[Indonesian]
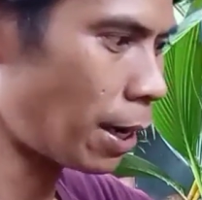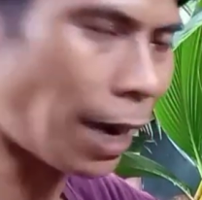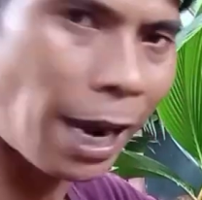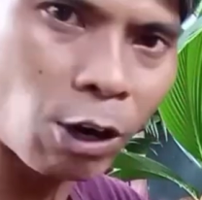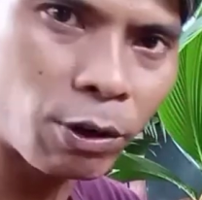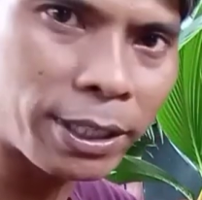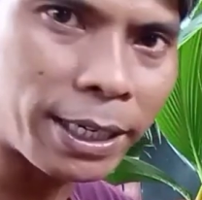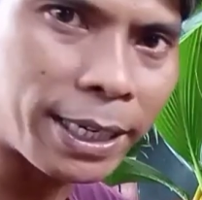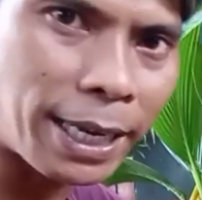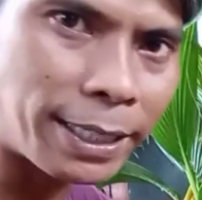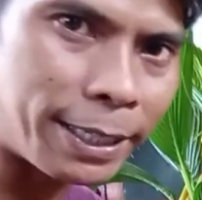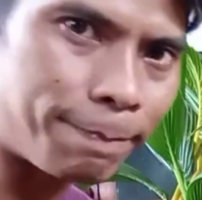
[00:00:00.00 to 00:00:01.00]
kalau kita
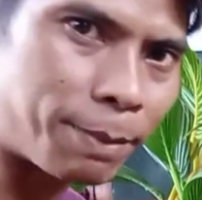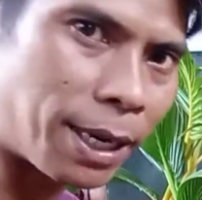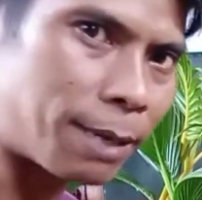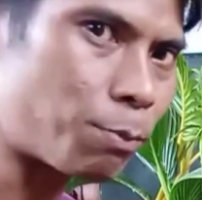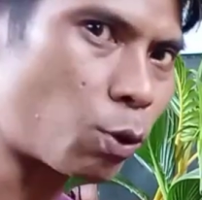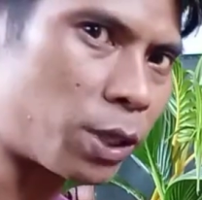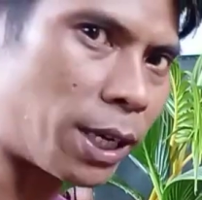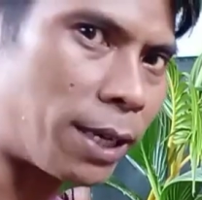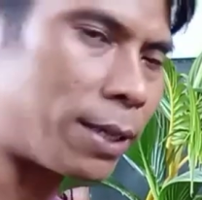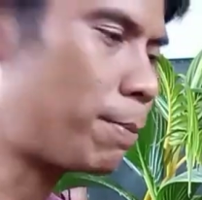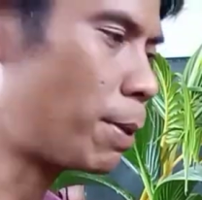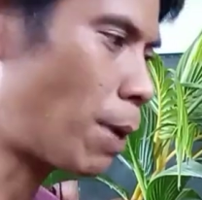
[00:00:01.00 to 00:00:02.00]
digantiin dengan pot
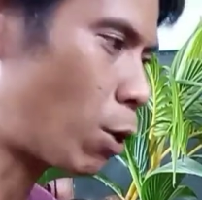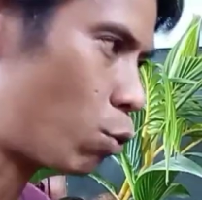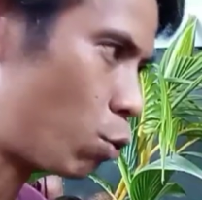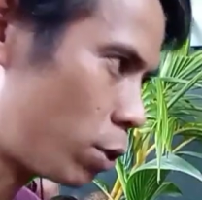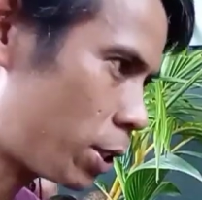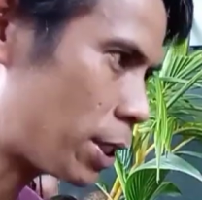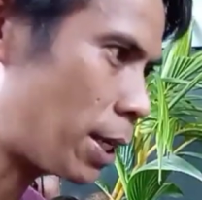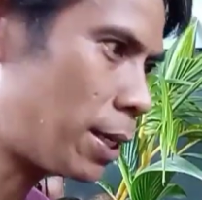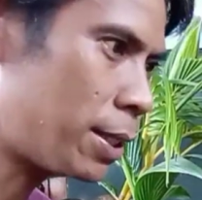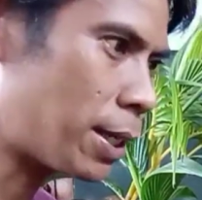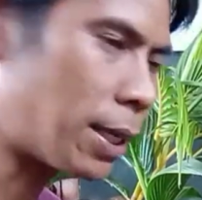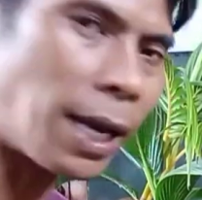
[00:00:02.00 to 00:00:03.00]
yang lebih bagus ya
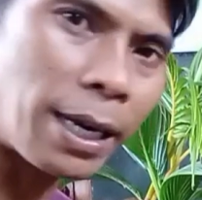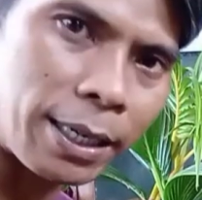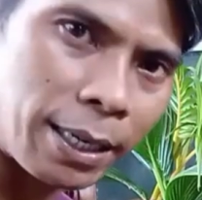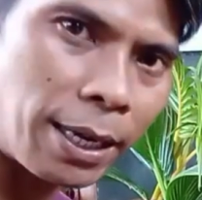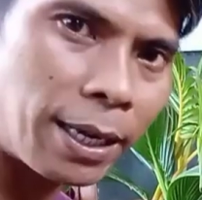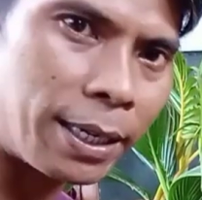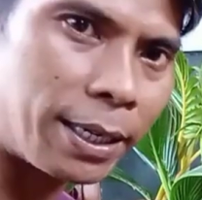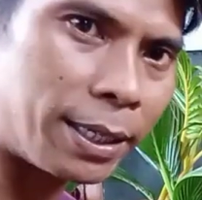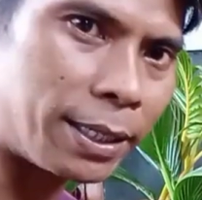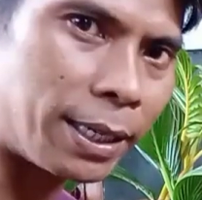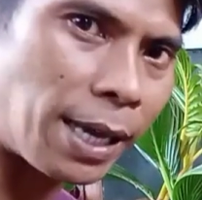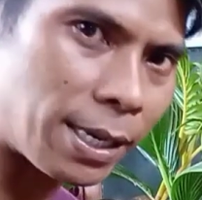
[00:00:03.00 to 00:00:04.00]
dengan harga
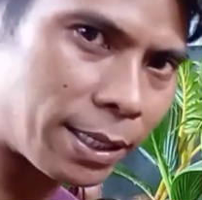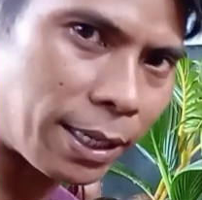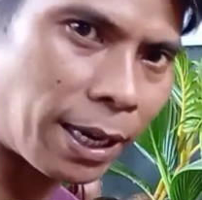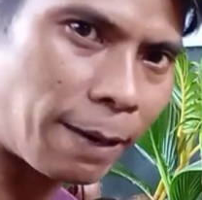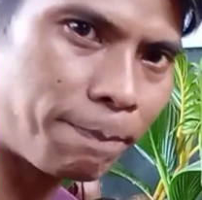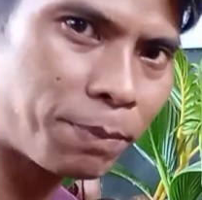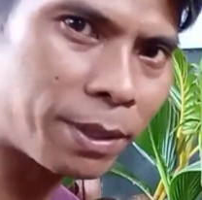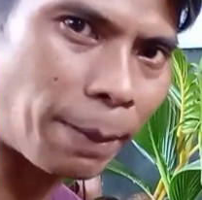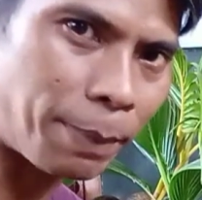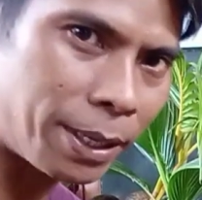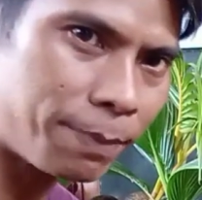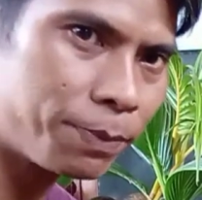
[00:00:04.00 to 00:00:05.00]
ini tiga setengah
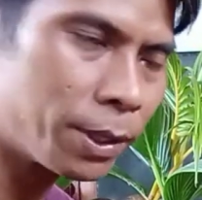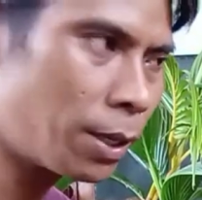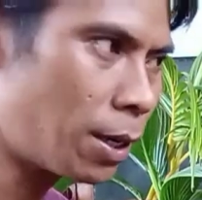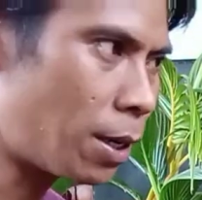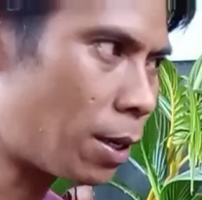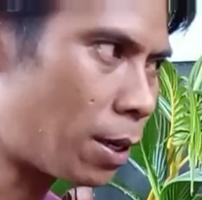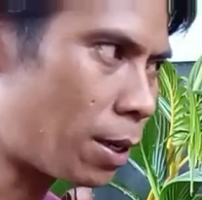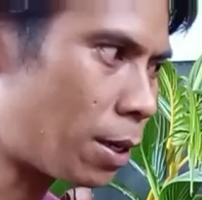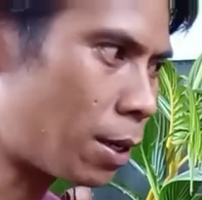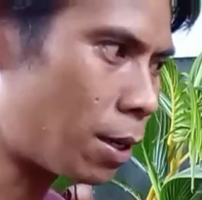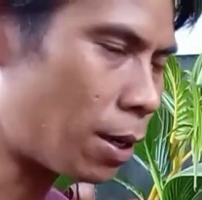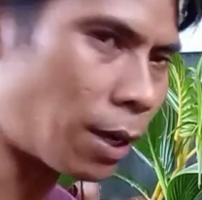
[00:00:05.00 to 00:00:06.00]
tapi
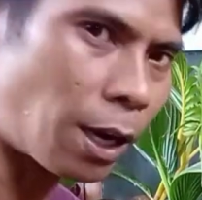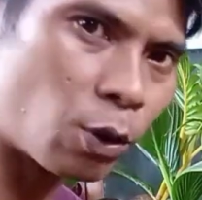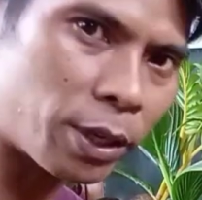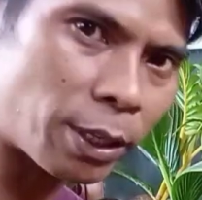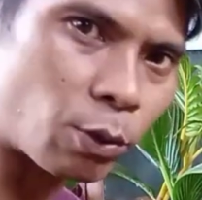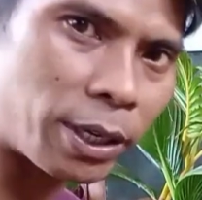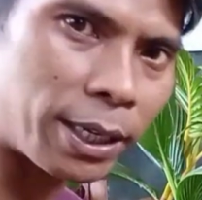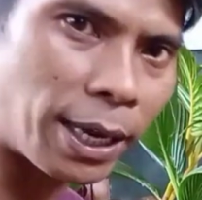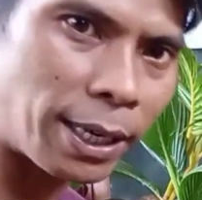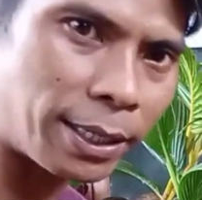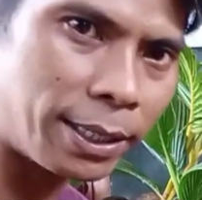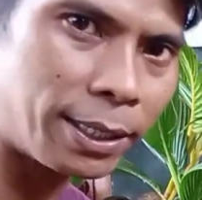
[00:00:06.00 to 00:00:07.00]
Eh, kalau kita udah
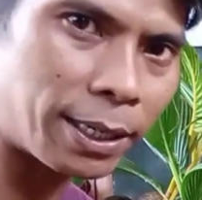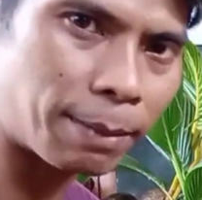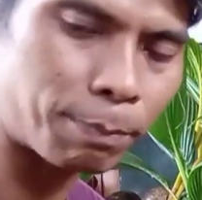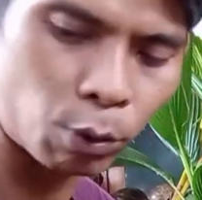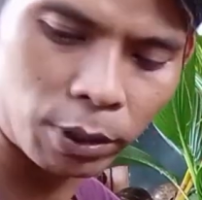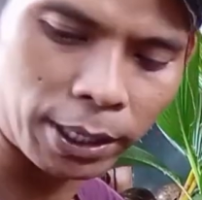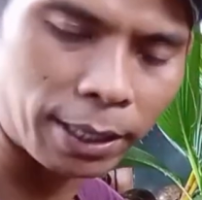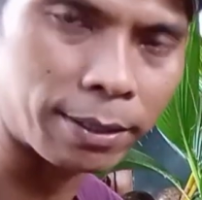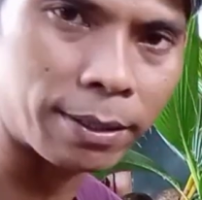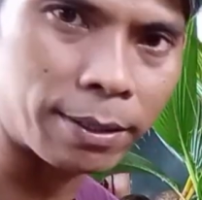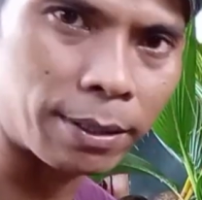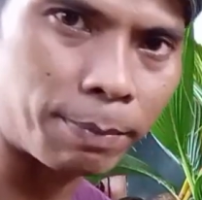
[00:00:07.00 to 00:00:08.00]
diganti dengan pot yang
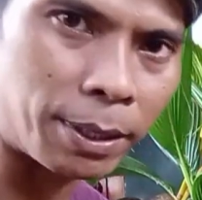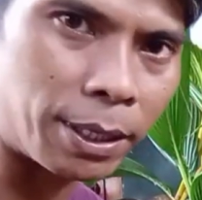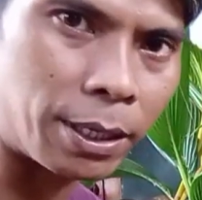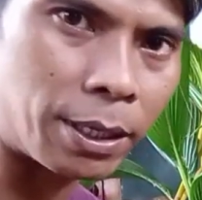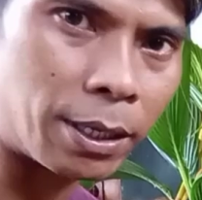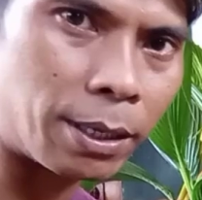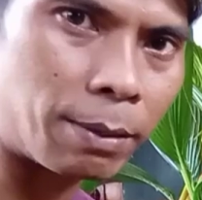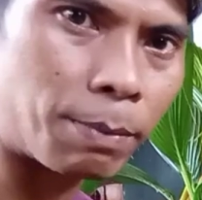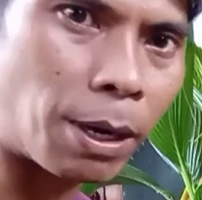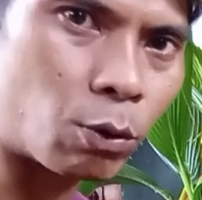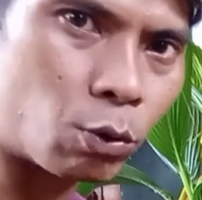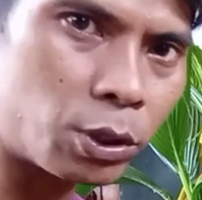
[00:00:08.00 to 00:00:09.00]
lebih
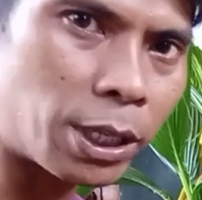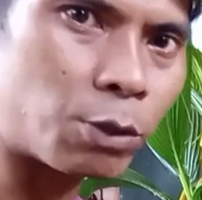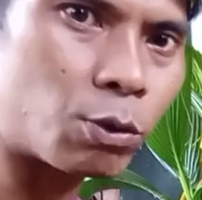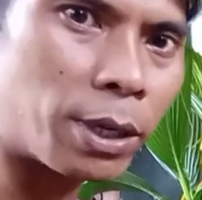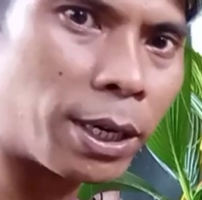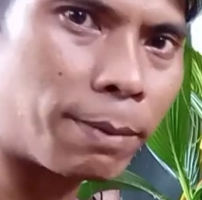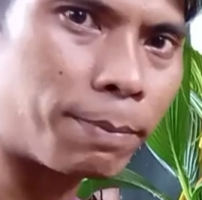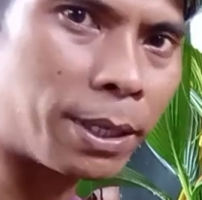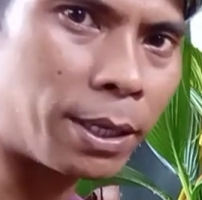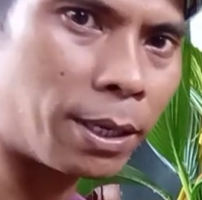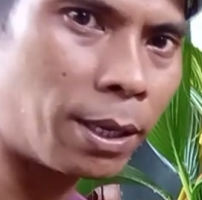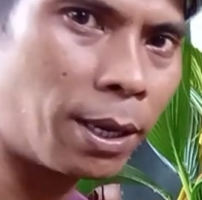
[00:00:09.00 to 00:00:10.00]
bagus dan juga
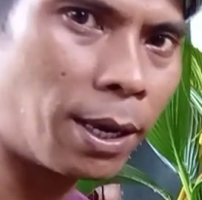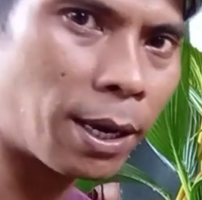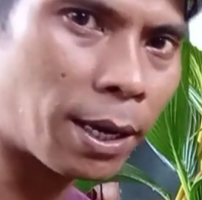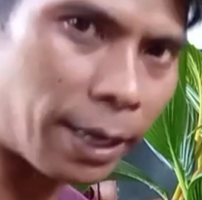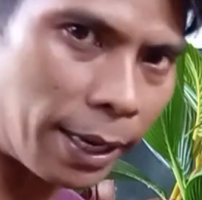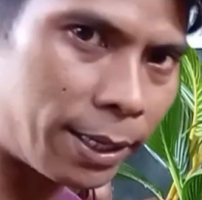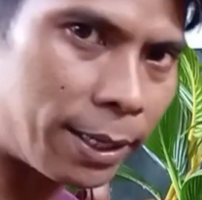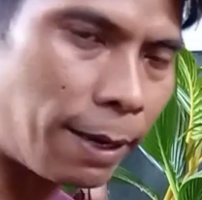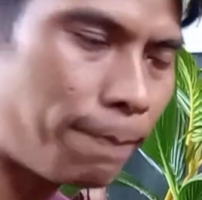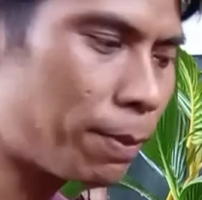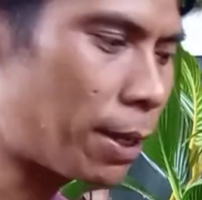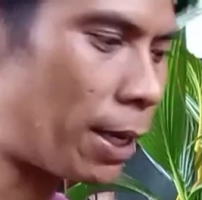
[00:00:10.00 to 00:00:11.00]
lebih keren
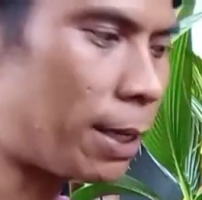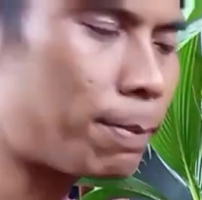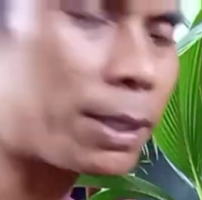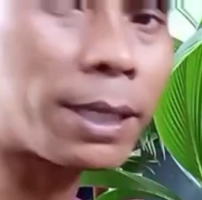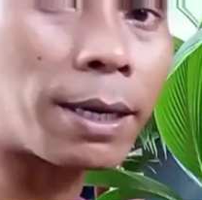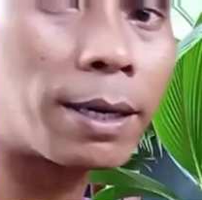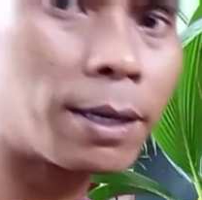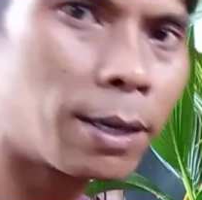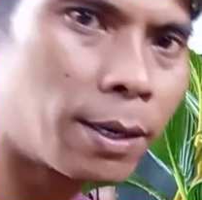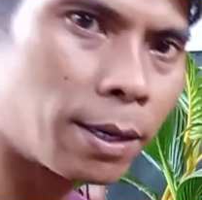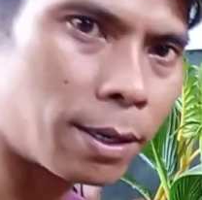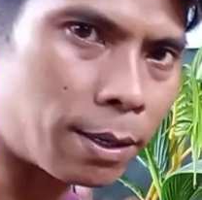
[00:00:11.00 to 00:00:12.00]
ya nah ini bisa
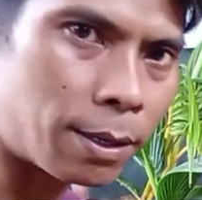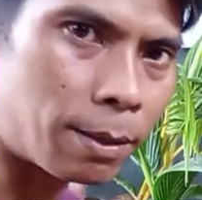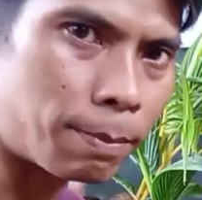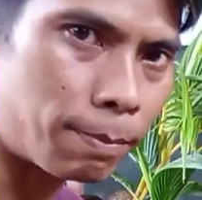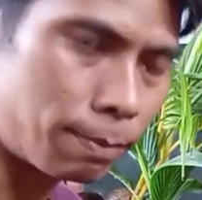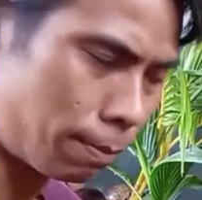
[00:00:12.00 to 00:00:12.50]
um,